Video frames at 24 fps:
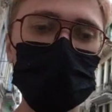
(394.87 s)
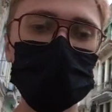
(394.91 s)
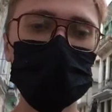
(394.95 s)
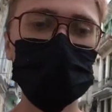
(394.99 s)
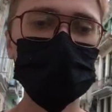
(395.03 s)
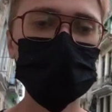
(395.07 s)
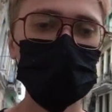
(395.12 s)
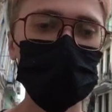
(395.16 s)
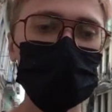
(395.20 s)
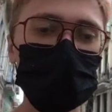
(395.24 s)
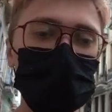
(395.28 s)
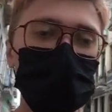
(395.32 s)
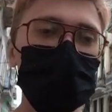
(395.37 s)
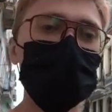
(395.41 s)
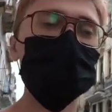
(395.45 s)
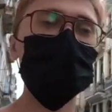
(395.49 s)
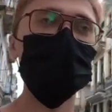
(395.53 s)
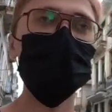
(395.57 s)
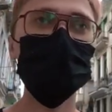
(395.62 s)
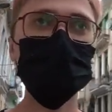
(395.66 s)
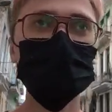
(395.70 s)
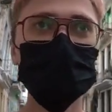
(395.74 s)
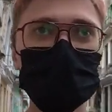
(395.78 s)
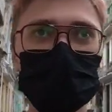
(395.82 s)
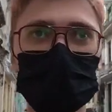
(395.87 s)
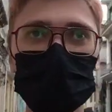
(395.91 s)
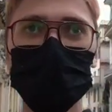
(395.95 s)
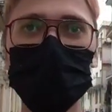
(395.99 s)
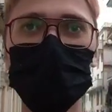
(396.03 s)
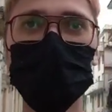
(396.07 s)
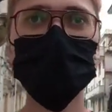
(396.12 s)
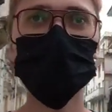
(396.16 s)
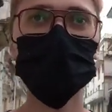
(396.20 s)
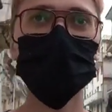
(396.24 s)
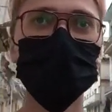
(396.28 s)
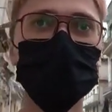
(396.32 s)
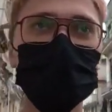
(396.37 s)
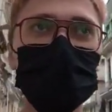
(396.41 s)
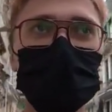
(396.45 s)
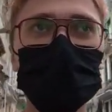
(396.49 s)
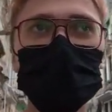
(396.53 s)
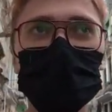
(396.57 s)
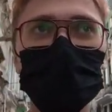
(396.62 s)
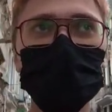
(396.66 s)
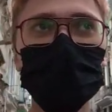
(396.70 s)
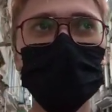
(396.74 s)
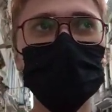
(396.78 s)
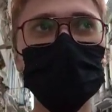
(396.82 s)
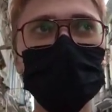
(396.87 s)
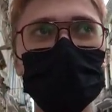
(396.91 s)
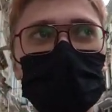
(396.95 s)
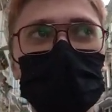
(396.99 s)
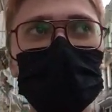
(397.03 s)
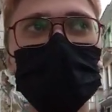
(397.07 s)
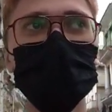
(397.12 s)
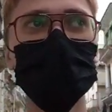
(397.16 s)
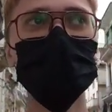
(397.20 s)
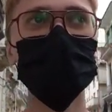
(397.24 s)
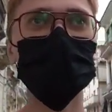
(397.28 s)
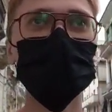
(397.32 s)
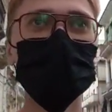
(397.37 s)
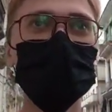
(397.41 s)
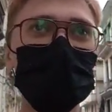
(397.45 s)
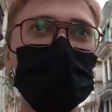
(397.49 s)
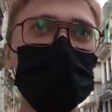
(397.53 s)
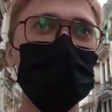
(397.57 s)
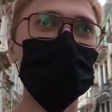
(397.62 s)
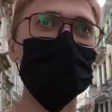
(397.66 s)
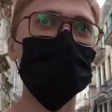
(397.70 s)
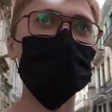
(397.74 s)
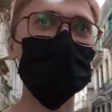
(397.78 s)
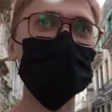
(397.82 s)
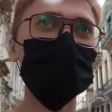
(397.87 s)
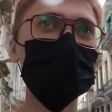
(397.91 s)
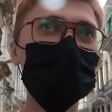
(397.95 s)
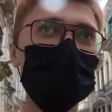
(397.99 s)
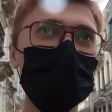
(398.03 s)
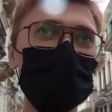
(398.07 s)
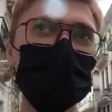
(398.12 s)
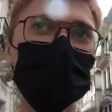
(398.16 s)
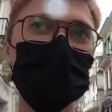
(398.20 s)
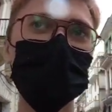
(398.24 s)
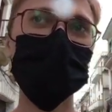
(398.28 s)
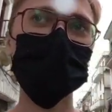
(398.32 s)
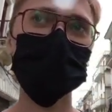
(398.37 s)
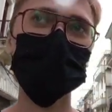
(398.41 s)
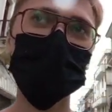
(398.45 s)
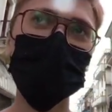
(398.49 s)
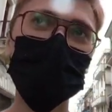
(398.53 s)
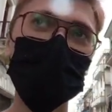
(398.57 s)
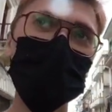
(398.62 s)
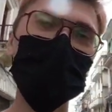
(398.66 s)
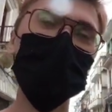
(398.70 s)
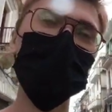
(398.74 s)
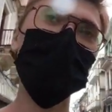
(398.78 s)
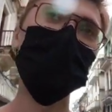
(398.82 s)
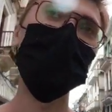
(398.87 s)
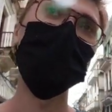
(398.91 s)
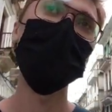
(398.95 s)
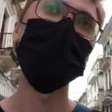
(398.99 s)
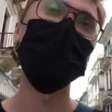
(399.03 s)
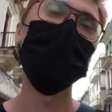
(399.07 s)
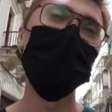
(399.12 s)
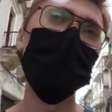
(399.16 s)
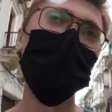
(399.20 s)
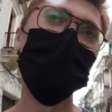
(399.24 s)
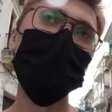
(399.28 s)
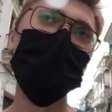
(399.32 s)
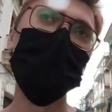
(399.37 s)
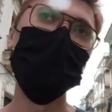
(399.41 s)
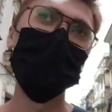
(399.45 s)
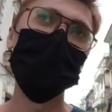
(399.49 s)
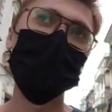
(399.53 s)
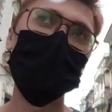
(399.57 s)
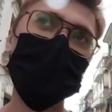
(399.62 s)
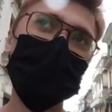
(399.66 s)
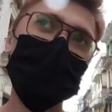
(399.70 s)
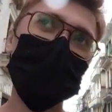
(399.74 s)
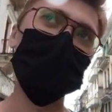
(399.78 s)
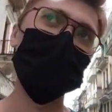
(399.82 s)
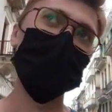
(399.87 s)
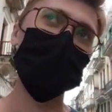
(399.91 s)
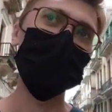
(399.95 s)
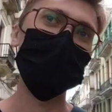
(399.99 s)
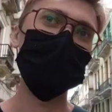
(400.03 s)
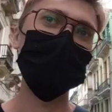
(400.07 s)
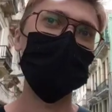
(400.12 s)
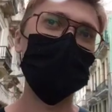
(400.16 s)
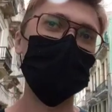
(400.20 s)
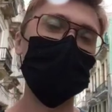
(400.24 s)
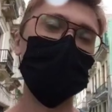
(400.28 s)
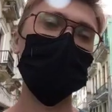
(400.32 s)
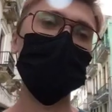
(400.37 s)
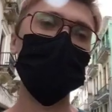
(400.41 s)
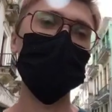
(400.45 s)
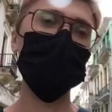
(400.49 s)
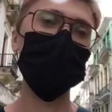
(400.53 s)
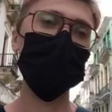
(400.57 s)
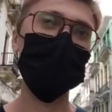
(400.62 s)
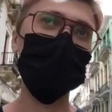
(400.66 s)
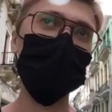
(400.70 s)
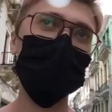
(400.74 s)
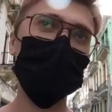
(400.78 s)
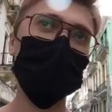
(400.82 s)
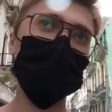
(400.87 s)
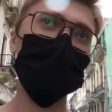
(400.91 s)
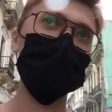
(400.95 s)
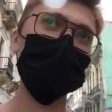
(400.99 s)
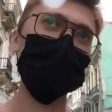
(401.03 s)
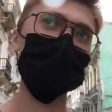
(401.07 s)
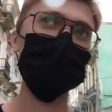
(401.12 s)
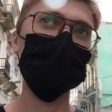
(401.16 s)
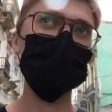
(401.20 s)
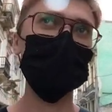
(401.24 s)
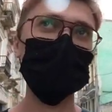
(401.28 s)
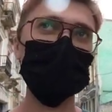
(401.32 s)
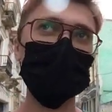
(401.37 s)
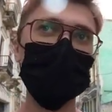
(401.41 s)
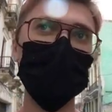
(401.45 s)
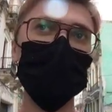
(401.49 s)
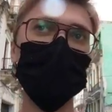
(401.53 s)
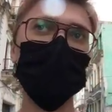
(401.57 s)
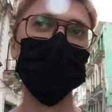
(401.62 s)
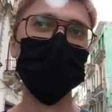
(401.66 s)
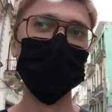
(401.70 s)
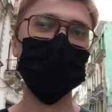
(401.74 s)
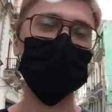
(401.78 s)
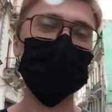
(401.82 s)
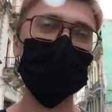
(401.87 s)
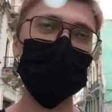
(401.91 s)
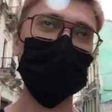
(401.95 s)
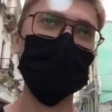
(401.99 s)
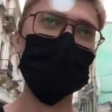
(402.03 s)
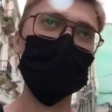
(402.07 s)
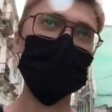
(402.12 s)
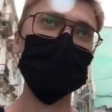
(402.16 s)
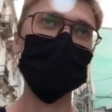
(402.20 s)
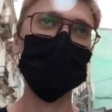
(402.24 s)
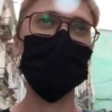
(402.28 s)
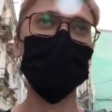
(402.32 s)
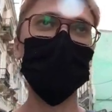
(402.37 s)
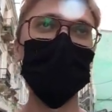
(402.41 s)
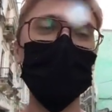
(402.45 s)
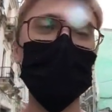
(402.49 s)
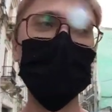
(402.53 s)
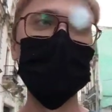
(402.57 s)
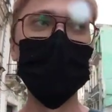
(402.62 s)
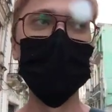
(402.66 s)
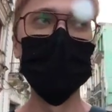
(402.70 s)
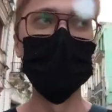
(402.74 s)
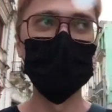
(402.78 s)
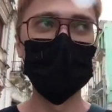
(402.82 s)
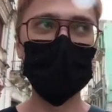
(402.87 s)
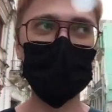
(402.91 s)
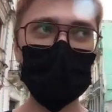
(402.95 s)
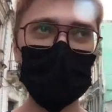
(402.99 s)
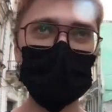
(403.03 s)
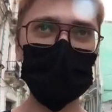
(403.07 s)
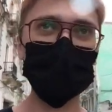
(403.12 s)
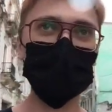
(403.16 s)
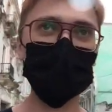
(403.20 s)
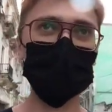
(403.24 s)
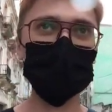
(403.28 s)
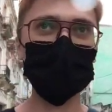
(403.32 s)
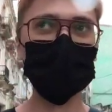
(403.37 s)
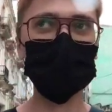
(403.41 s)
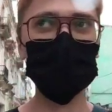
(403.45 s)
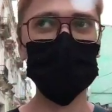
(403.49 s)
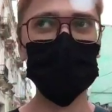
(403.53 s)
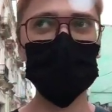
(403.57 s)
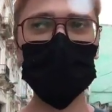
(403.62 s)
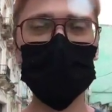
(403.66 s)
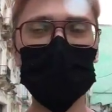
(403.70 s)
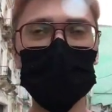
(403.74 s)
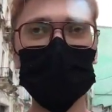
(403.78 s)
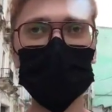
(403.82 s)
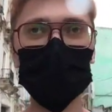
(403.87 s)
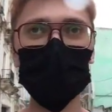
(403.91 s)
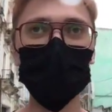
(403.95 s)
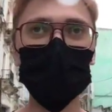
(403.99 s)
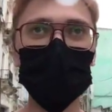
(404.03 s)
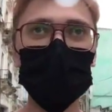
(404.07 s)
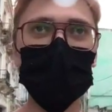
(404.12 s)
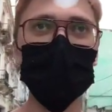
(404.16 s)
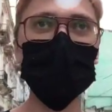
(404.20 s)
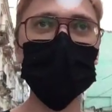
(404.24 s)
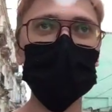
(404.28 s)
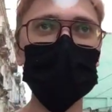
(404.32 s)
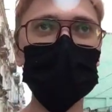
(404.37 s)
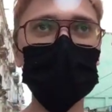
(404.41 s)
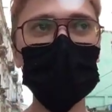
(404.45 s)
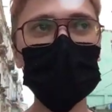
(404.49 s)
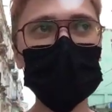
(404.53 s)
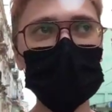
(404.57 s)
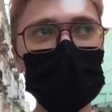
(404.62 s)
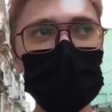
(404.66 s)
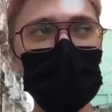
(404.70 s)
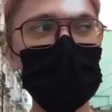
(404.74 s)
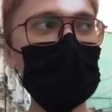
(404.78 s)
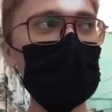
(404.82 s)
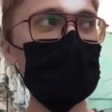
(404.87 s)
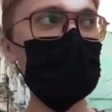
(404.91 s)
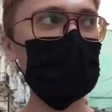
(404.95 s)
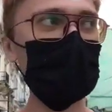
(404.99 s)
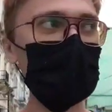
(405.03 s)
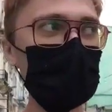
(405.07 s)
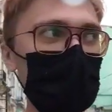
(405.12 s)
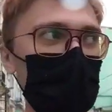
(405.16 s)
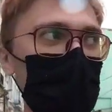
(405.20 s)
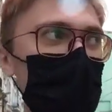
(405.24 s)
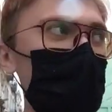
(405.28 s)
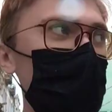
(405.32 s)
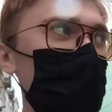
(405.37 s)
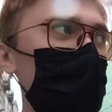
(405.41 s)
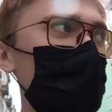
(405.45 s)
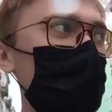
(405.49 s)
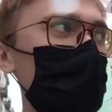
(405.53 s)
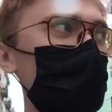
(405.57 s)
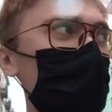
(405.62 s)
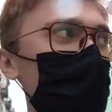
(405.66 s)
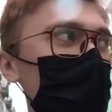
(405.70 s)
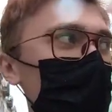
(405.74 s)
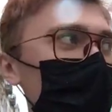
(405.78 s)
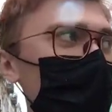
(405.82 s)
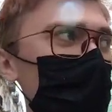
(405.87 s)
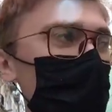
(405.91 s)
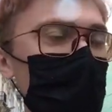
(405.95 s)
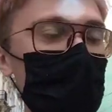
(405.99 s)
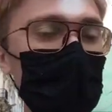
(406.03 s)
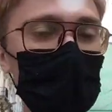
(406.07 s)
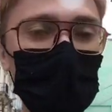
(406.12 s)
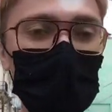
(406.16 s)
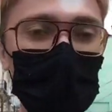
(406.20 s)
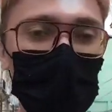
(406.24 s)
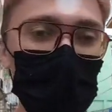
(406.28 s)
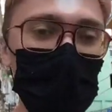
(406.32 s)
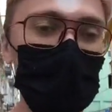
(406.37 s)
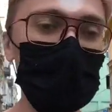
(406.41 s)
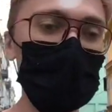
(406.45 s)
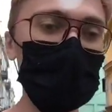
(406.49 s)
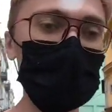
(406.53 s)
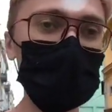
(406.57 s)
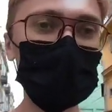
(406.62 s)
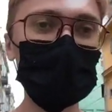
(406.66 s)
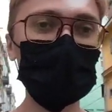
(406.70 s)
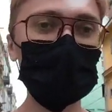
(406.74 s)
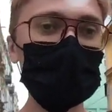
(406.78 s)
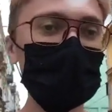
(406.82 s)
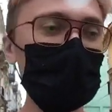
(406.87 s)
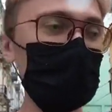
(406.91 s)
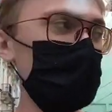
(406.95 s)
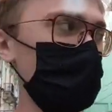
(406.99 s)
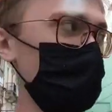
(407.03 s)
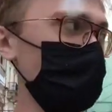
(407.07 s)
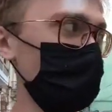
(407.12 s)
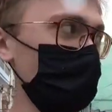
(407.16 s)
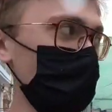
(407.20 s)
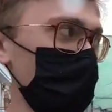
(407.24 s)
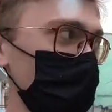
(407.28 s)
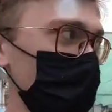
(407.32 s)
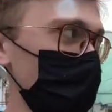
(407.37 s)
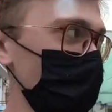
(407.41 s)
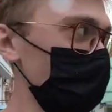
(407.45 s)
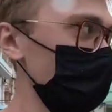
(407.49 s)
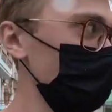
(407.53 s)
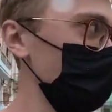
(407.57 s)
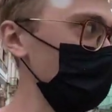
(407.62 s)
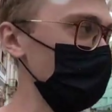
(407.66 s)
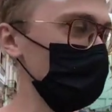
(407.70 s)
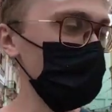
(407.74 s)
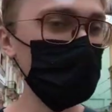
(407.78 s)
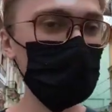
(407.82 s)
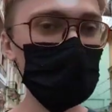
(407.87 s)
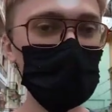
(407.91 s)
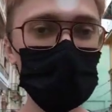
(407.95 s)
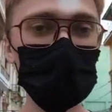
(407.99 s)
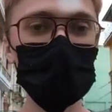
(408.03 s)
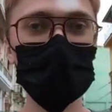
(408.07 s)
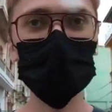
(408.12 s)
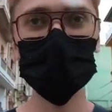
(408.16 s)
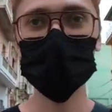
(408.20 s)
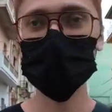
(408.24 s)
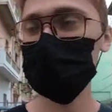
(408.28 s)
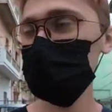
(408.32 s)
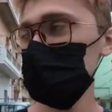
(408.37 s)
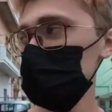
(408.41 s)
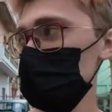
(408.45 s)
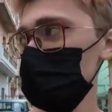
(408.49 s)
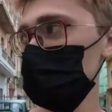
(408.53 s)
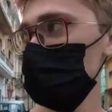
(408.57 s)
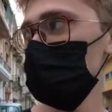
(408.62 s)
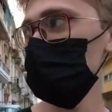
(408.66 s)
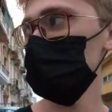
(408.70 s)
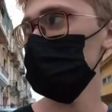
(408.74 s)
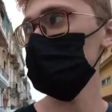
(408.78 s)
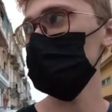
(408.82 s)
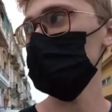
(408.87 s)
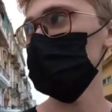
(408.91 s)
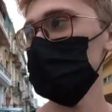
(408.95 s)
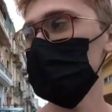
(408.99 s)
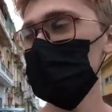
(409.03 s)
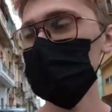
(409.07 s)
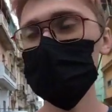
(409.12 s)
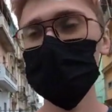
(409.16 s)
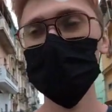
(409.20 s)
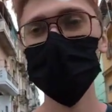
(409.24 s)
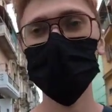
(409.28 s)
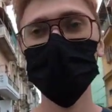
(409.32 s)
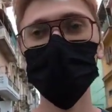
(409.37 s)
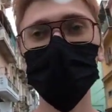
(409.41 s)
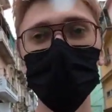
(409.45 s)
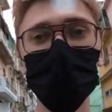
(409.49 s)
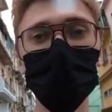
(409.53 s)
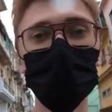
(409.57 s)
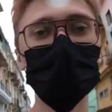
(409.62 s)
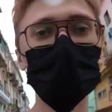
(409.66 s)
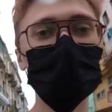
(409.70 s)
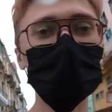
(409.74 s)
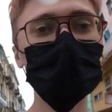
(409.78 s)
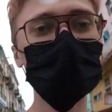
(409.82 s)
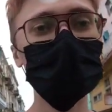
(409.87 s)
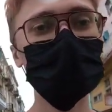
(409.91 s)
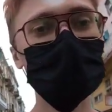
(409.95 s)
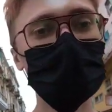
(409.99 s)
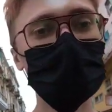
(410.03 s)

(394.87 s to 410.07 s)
вы хотите ехать в Гавану за фруктами дешевыми, ну это не по пути, потому что э, я вот живу в Москве, там есть рынок Леонозовский. Там эти все манго, папайи и так далее, тому подобное. Иногда завозят с э, ультра